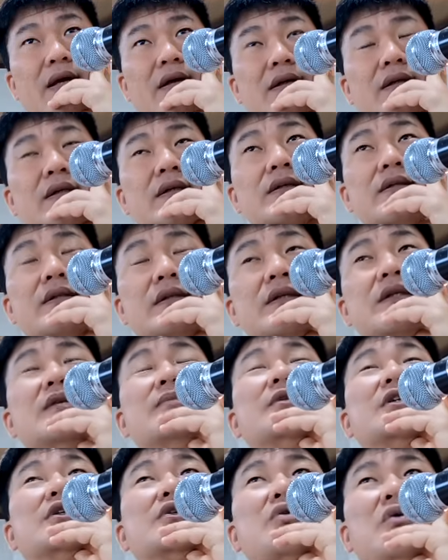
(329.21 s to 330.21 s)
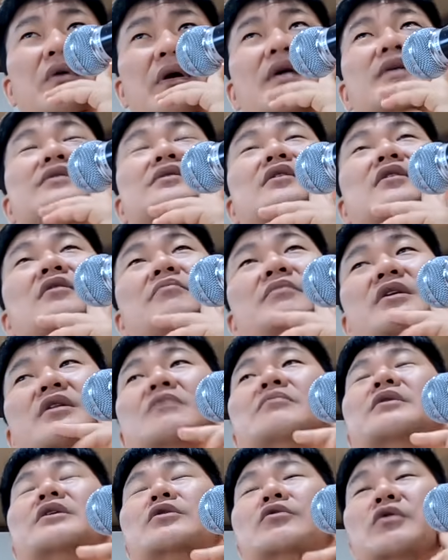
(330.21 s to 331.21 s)
그 들음을 통해서
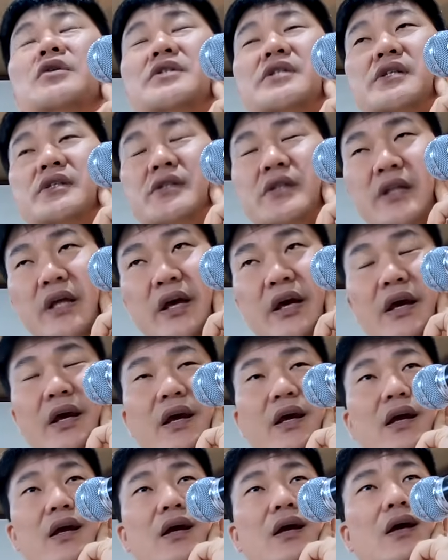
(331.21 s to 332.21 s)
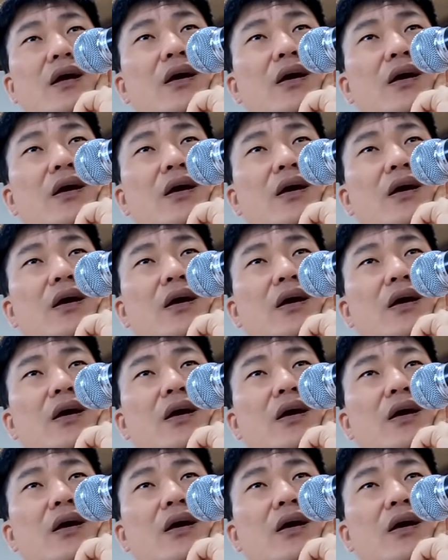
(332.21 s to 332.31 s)
믿음이 이루어지는데